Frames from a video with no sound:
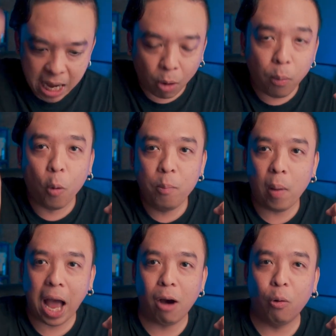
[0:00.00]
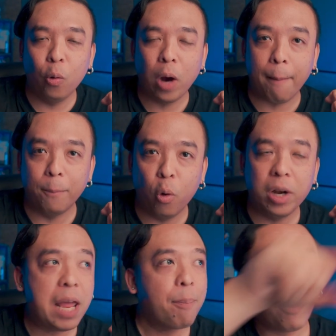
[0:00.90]
เดี๋ยวผมเอาคำพูด
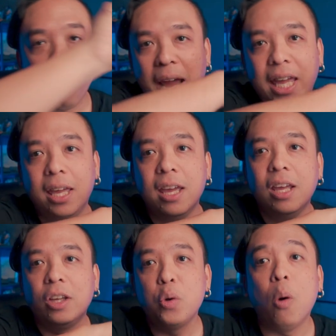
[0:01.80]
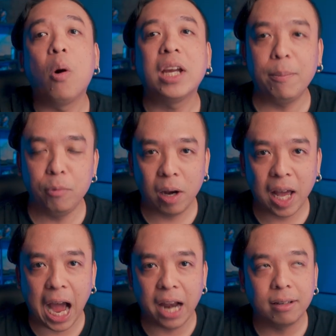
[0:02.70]
นี้ไปไว้ช่วงหัวคลิปด้วย
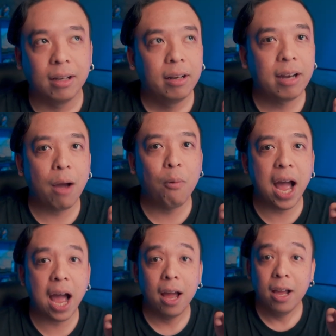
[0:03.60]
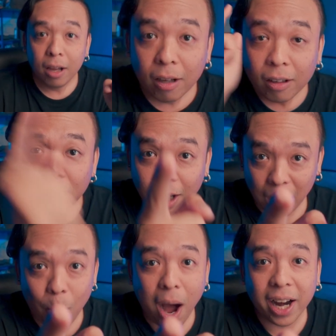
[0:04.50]
แล้วกัน นะว่า
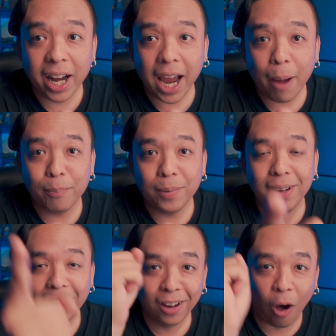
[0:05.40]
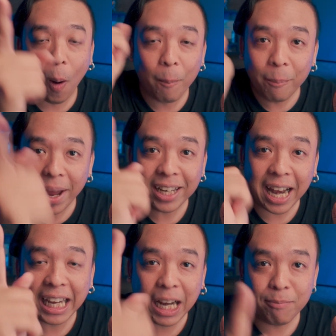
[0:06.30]
ระวังนะครับคอมเมนต์
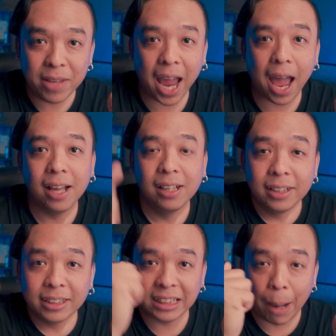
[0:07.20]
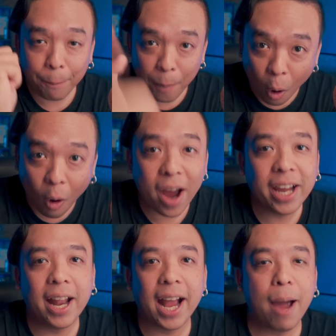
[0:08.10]
ในคลิปเนี้ยสปอย
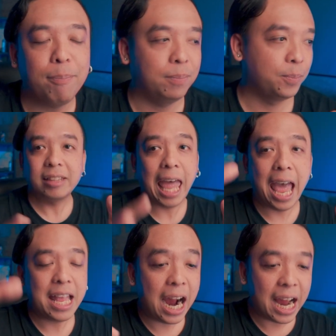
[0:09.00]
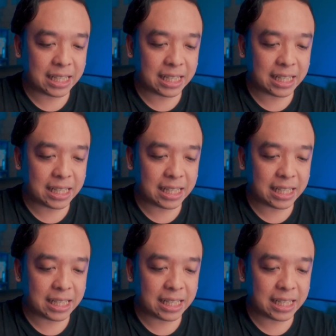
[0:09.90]
นะครับแต่ยังไง